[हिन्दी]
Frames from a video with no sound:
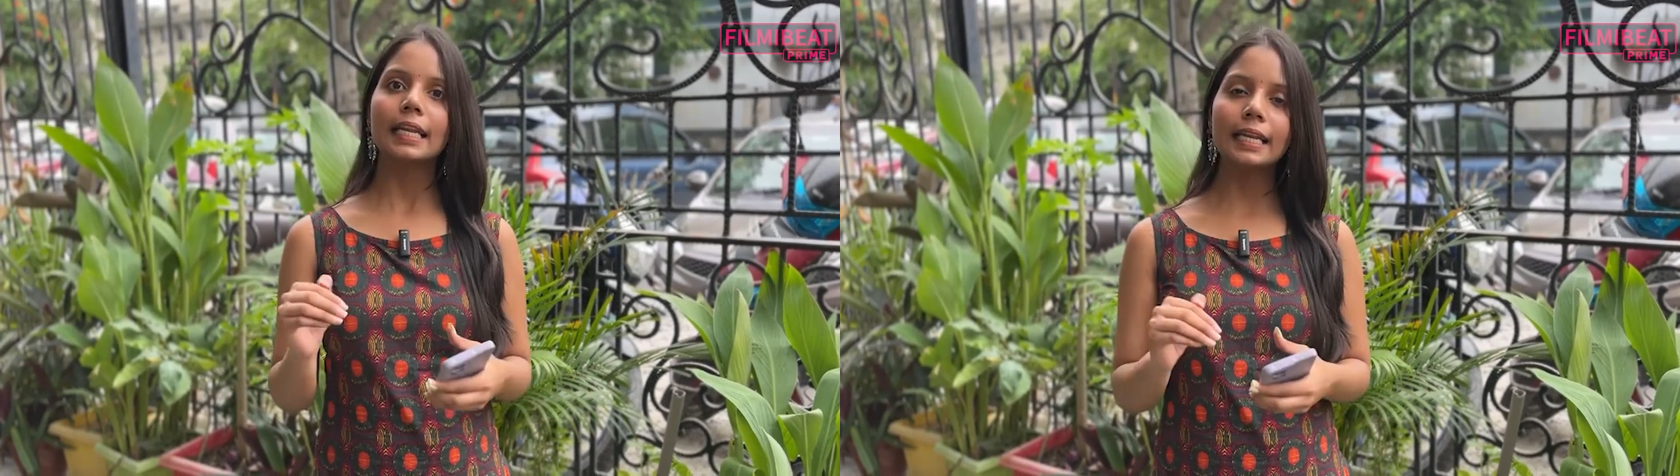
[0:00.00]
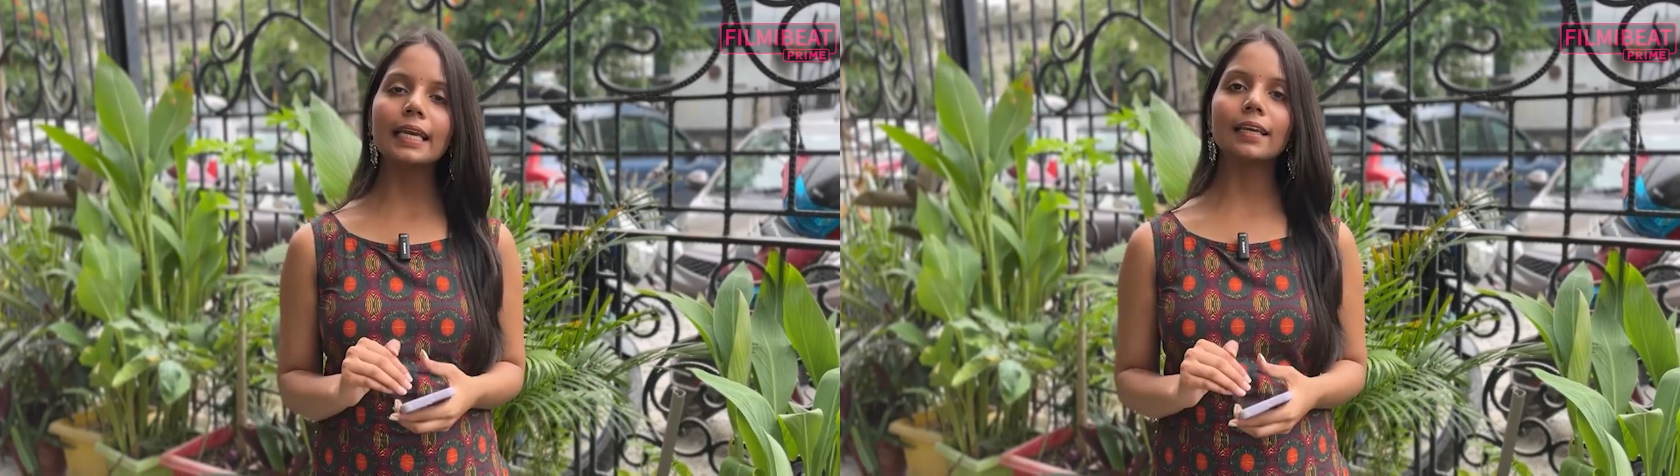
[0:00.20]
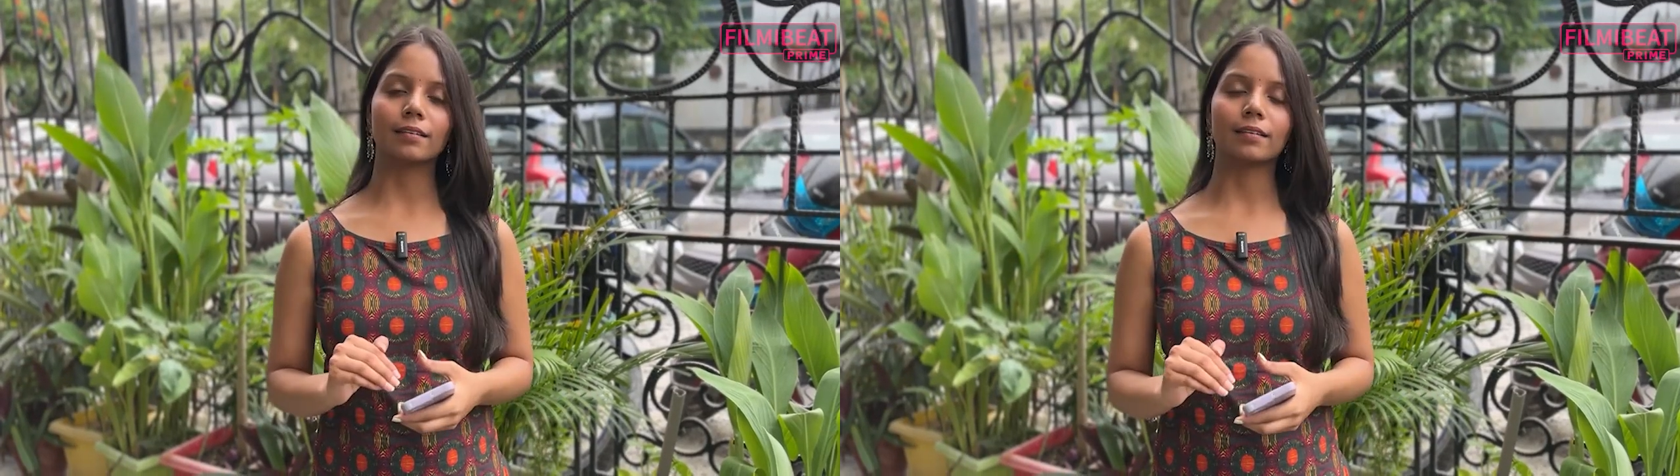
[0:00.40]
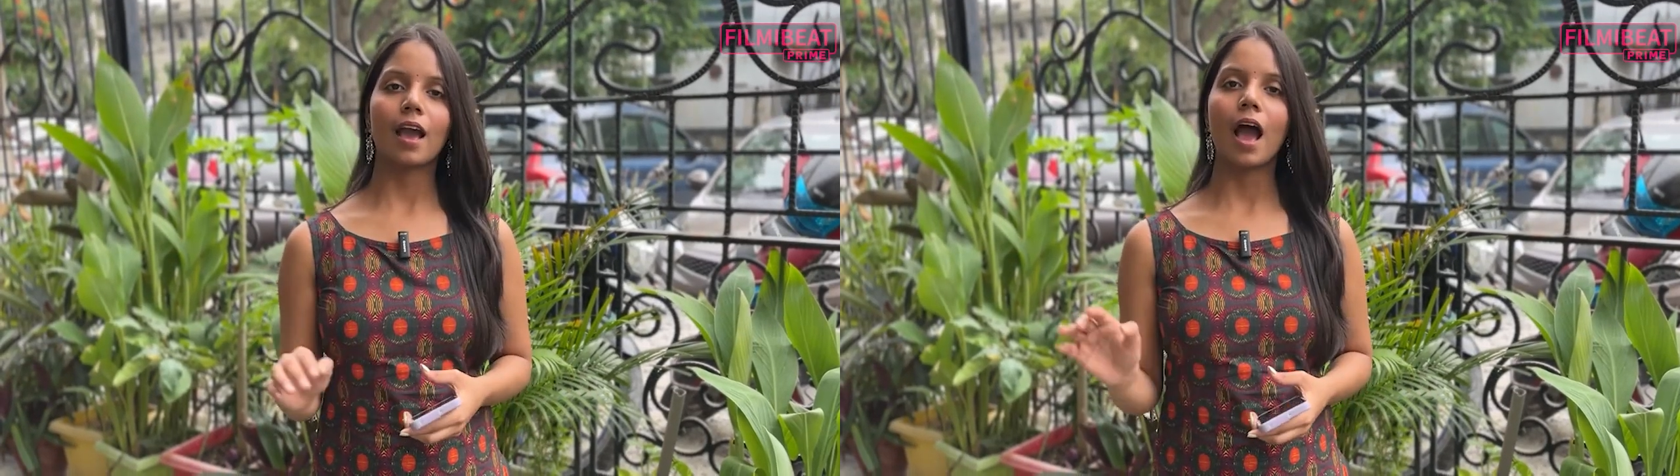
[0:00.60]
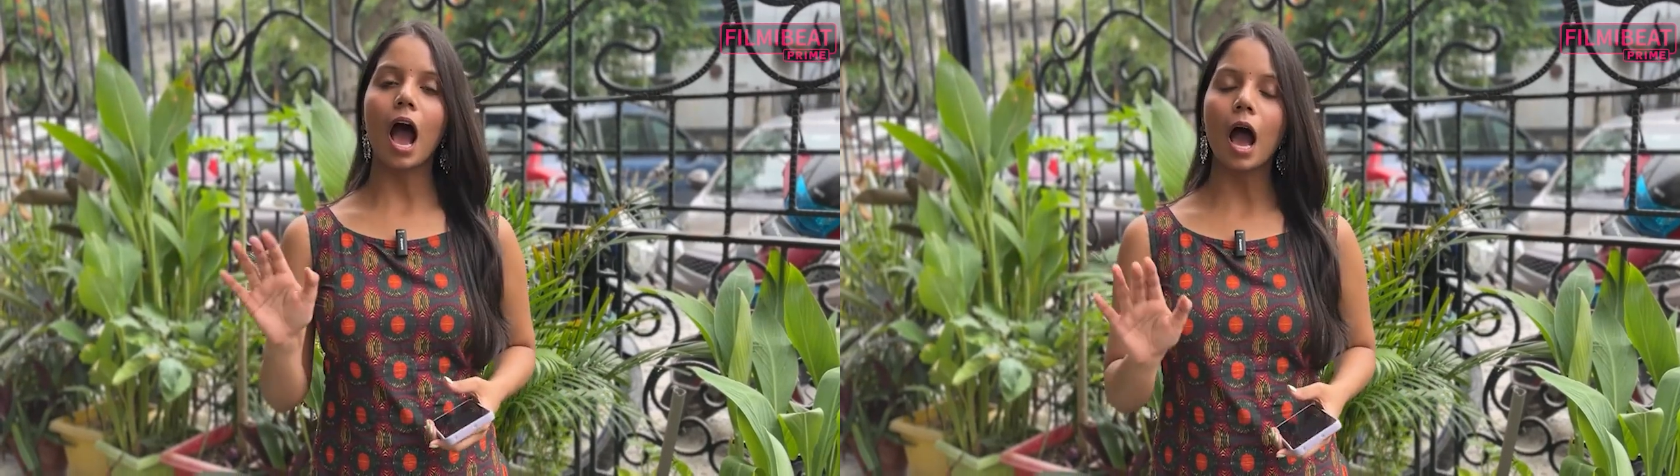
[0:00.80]
लेकिन
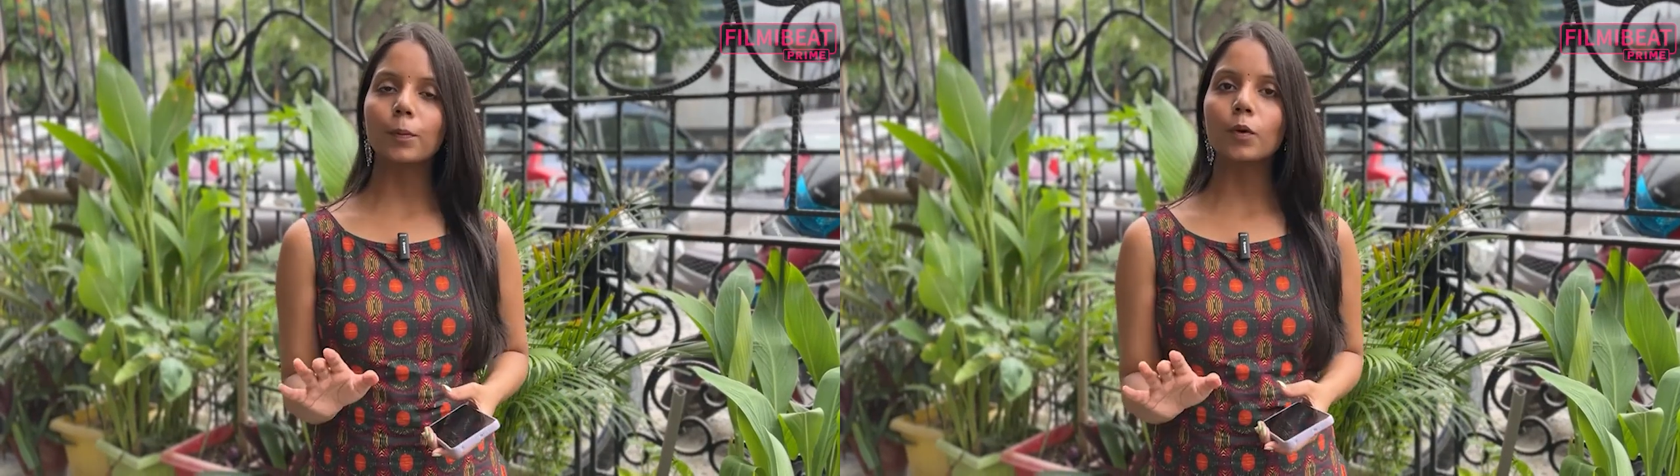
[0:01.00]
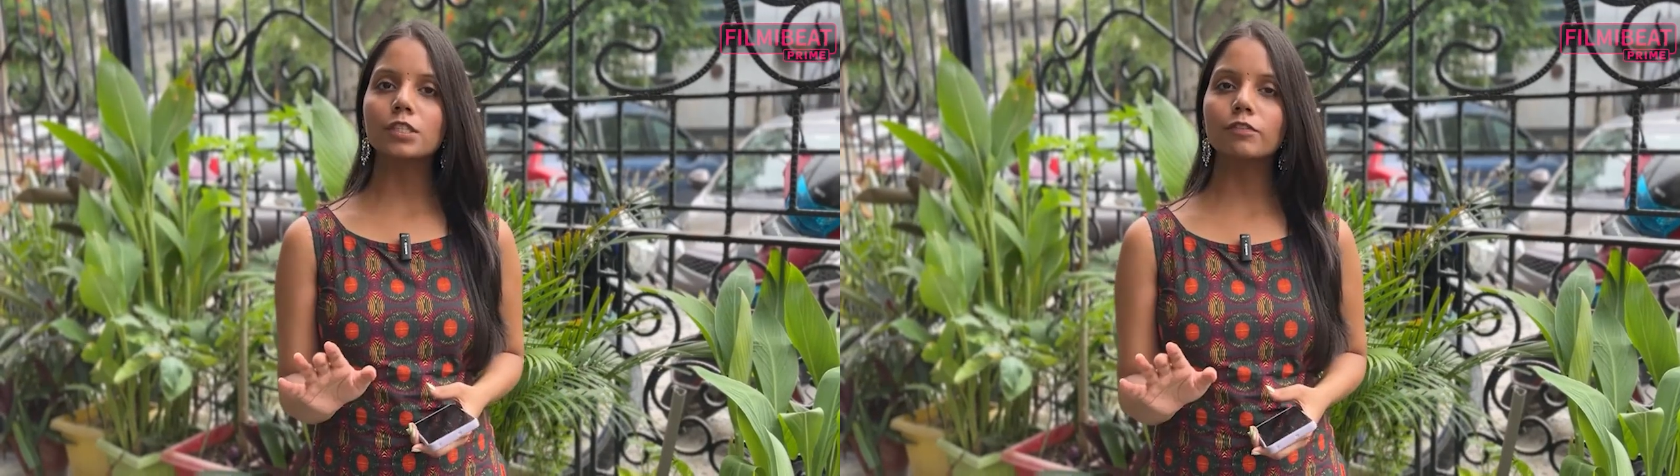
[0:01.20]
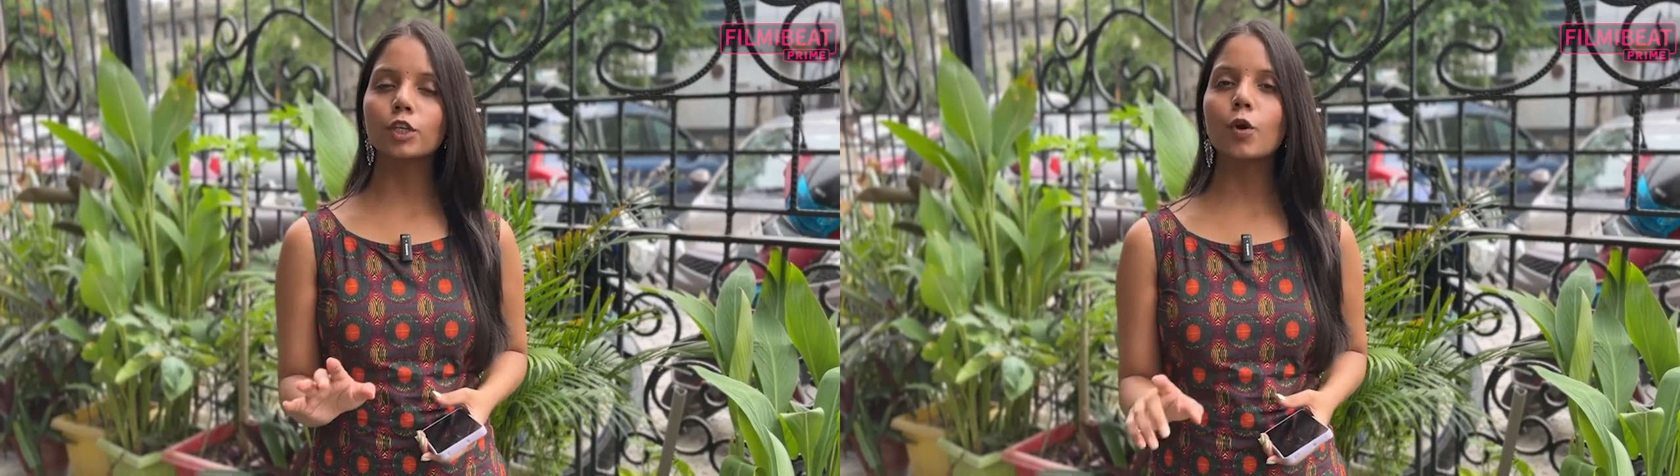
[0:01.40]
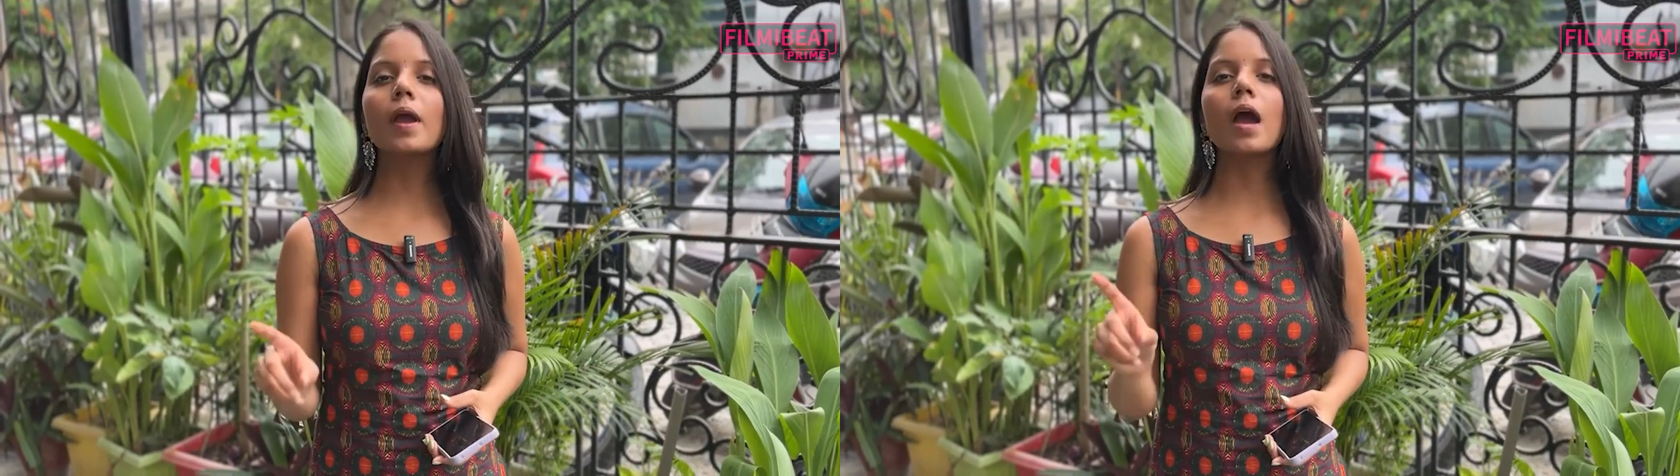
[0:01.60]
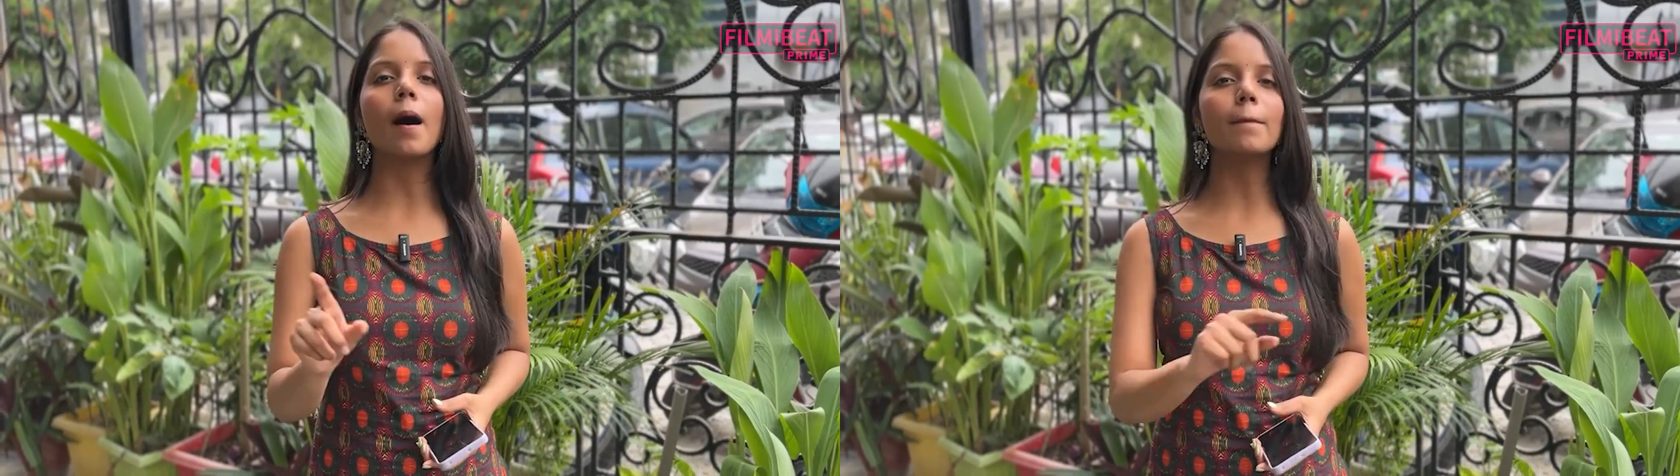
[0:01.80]
आपको इस वीडियो में